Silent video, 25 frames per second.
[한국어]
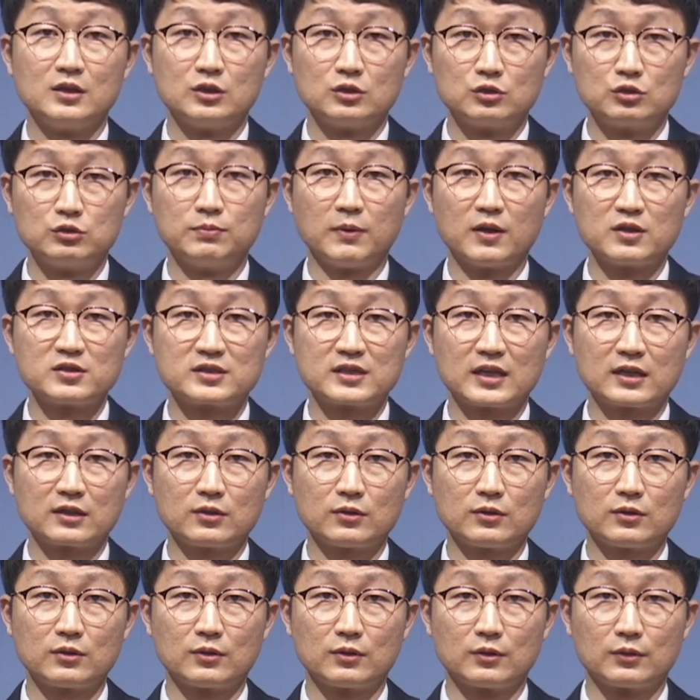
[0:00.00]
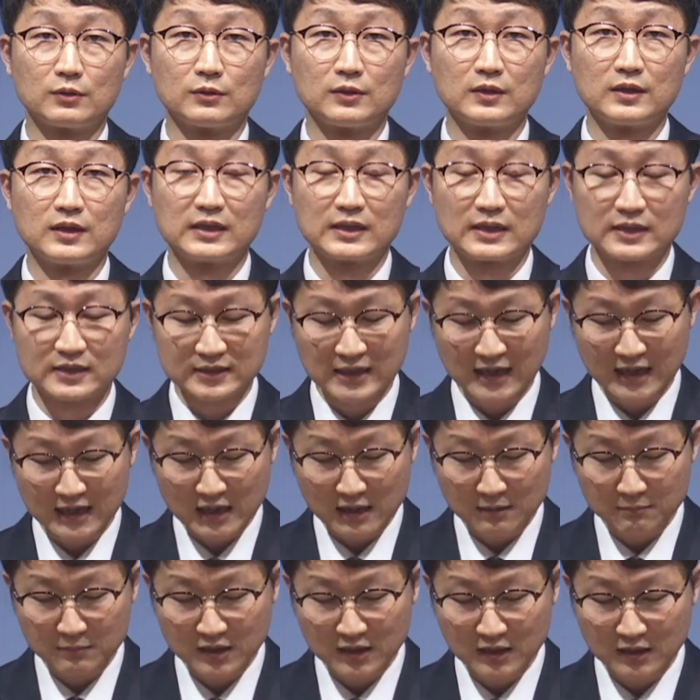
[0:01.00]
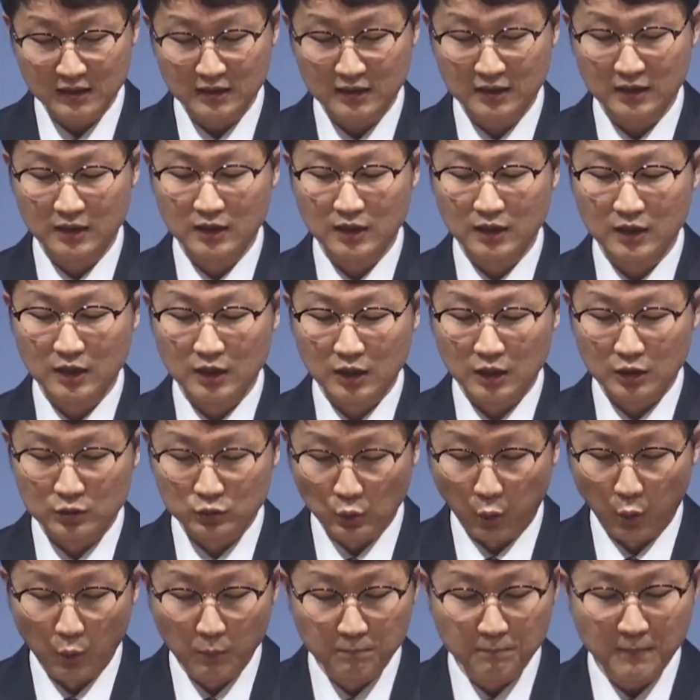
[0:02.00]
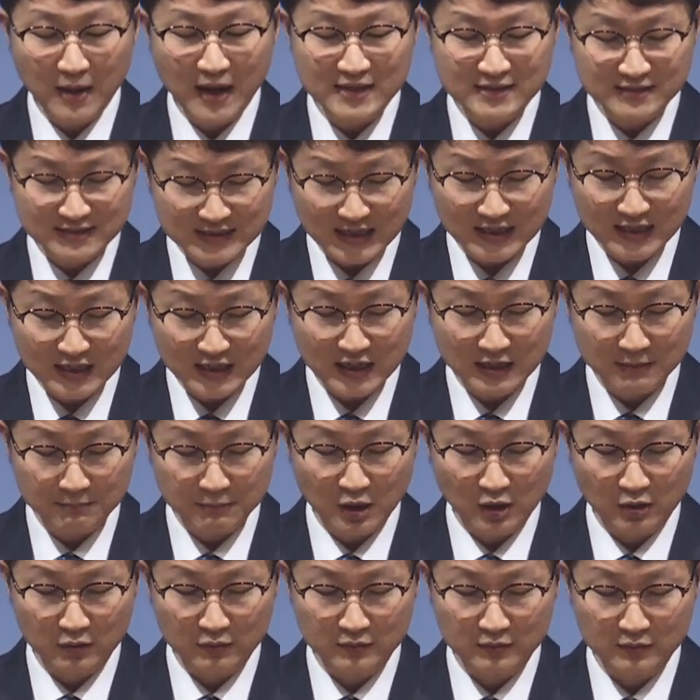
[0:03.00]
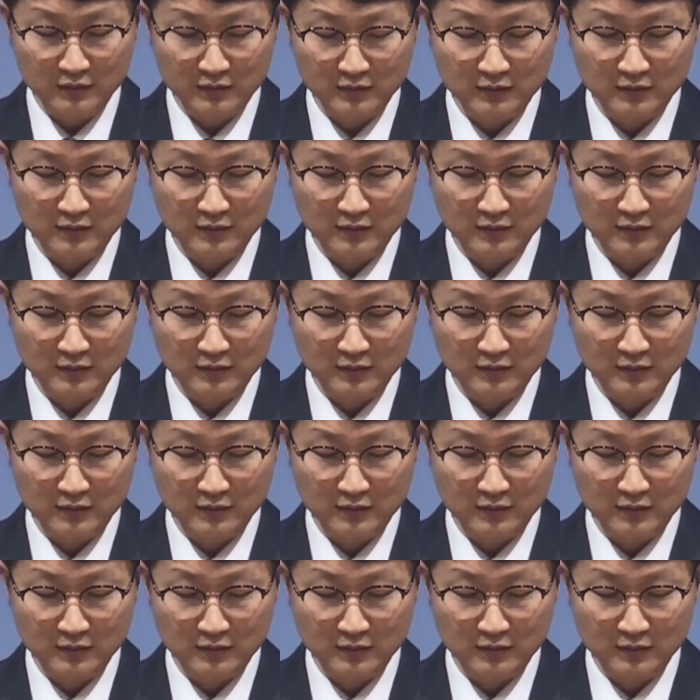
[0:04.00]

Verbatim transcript: 두 번째로, 이 사람이 돈만 사랑하면